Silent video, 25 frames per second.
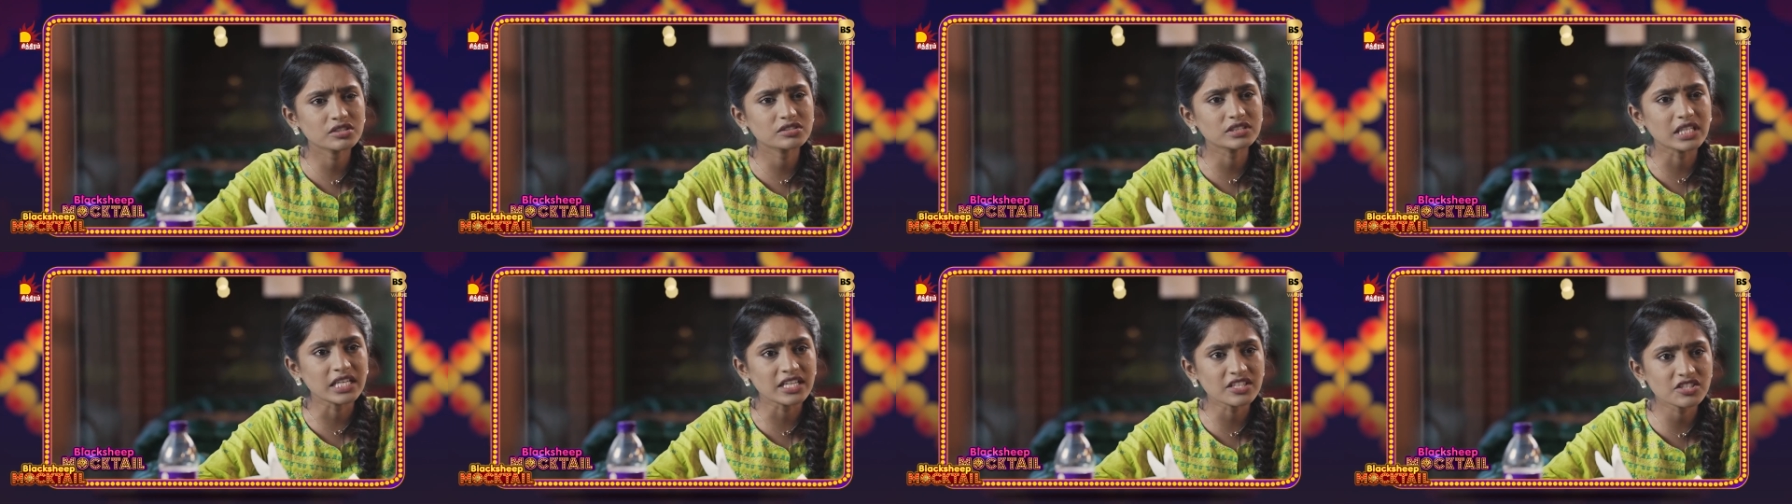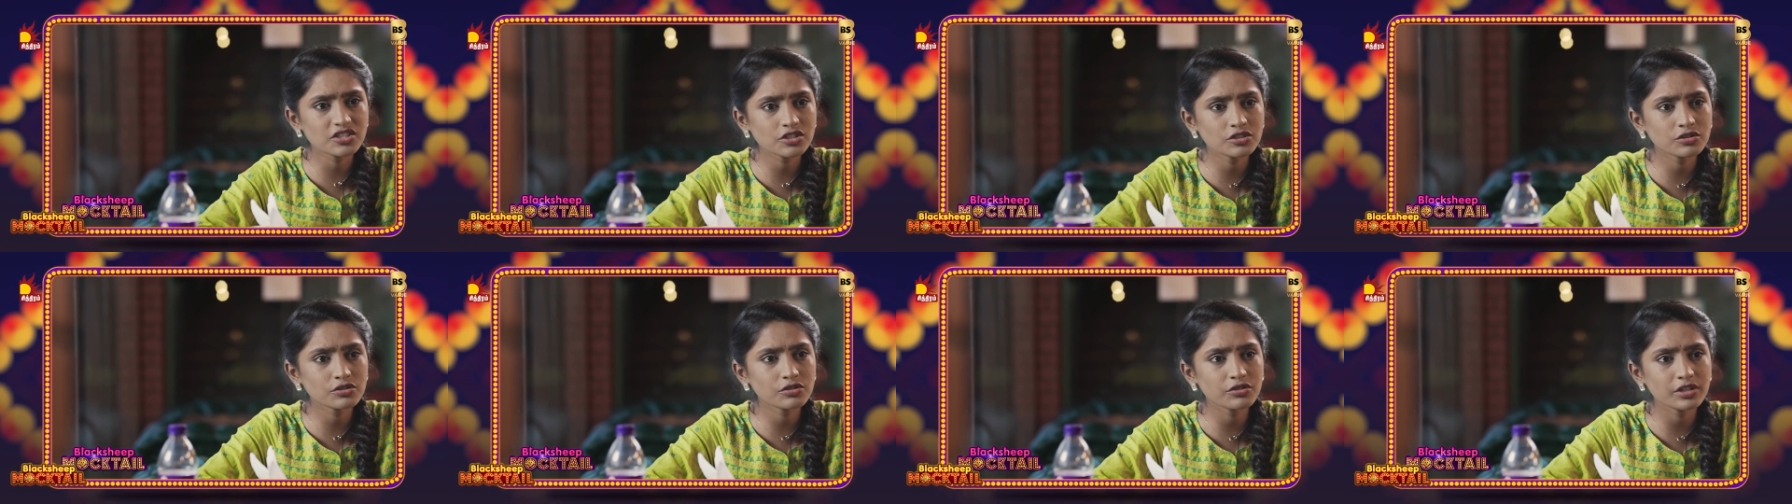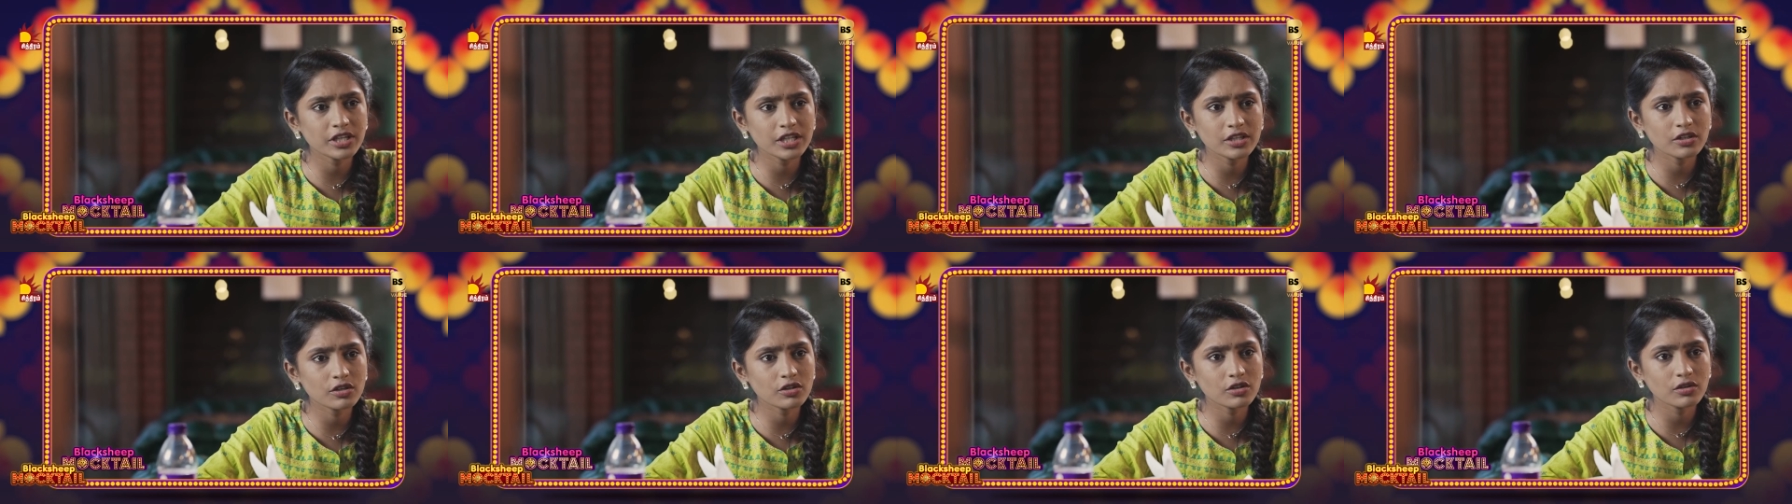உனக்கு
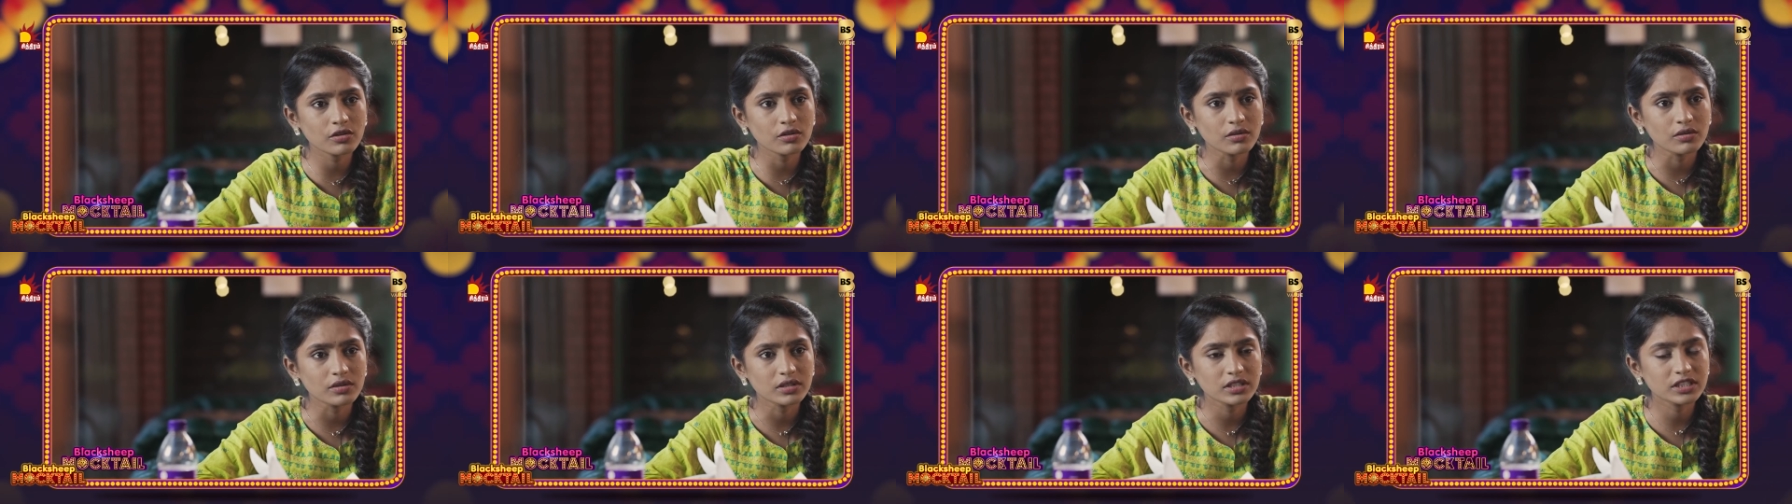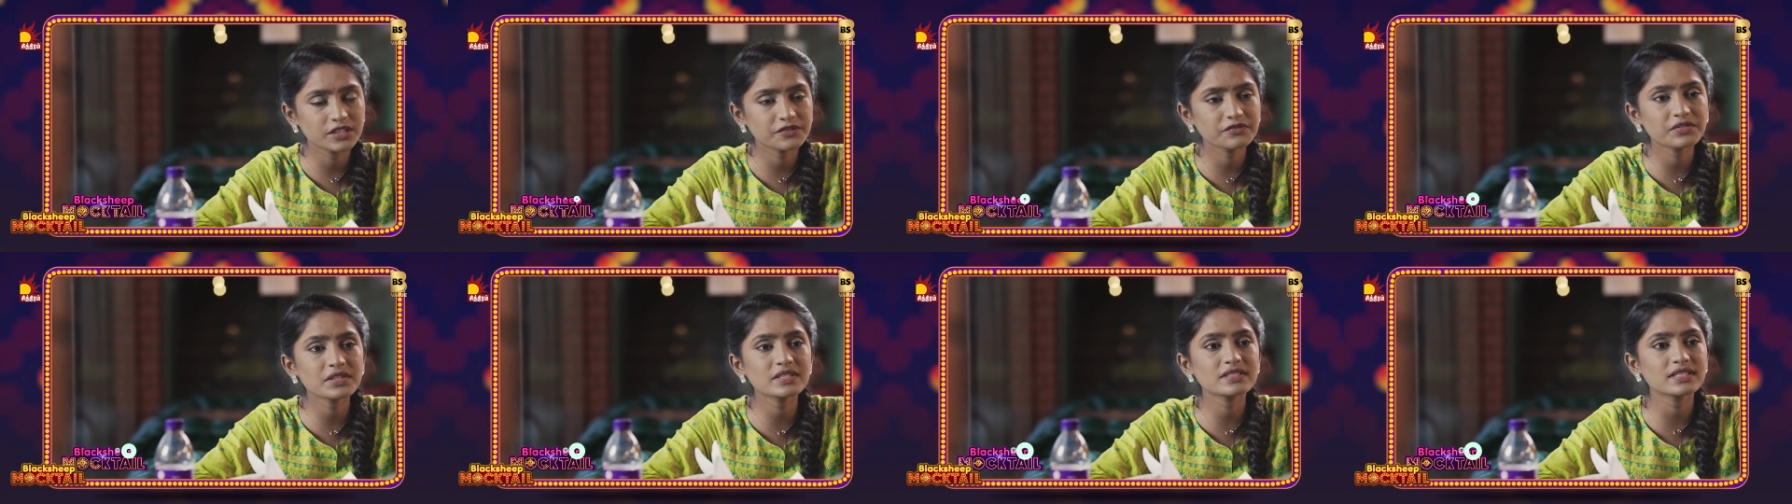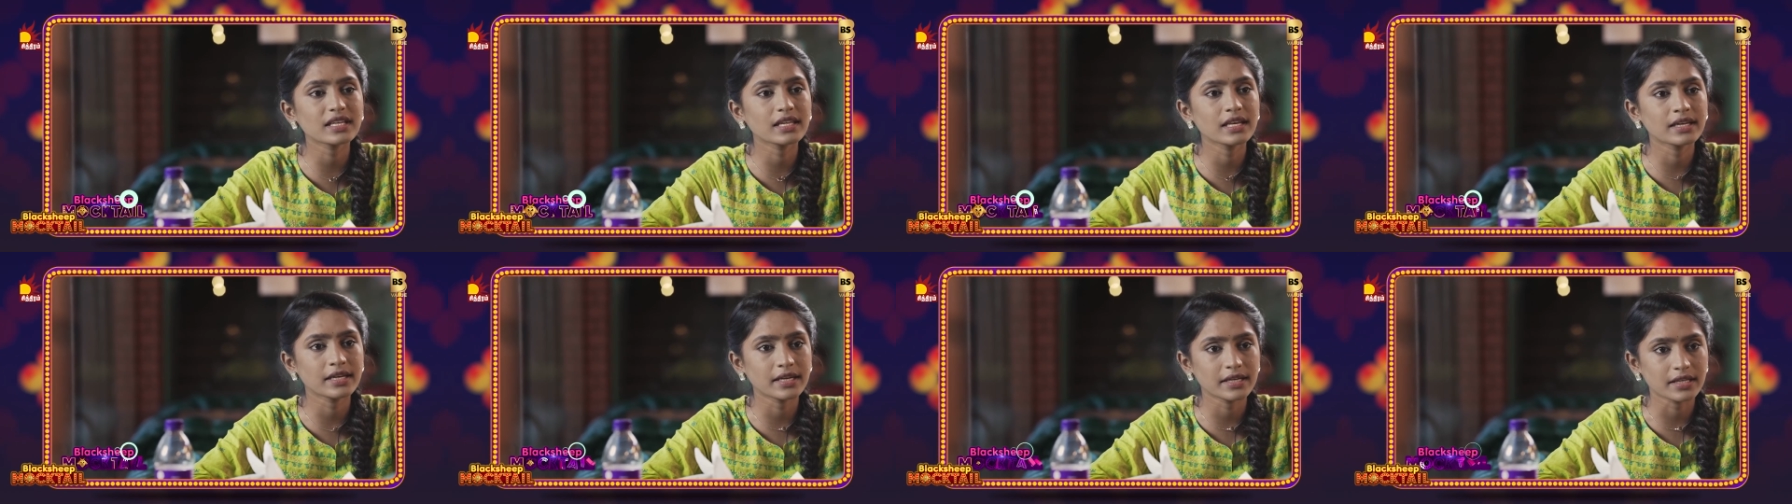டென்ஷனுக்கும் ஈகோக்கும்
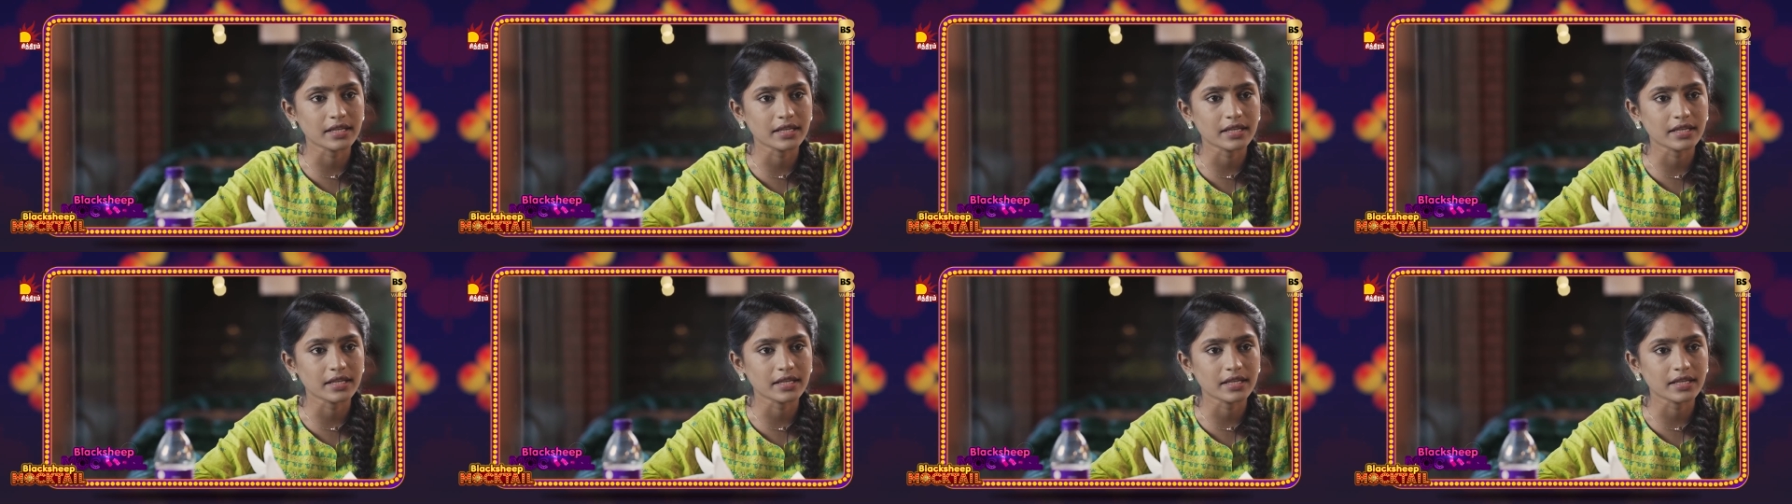டிஃப்ரென்ஸ்